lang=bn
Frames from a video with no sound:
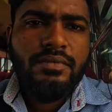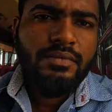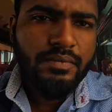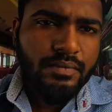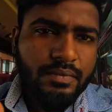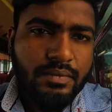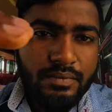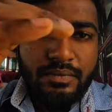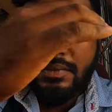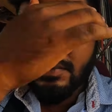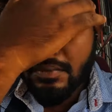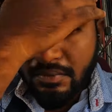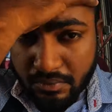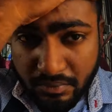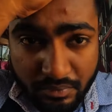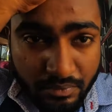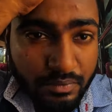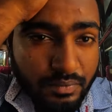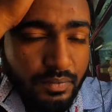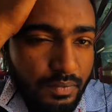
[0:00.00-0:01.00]
বাসে উঠে
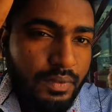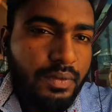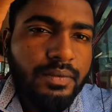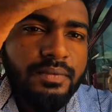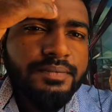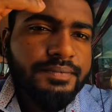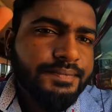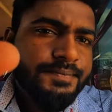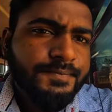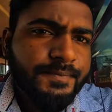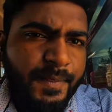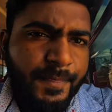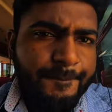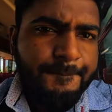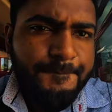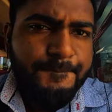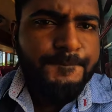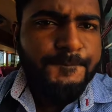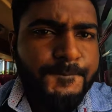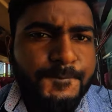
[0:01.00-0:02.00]
পড়লাম দেখেন আমার
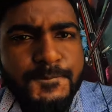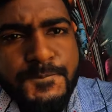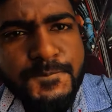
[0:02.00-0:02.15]
পাশে একজন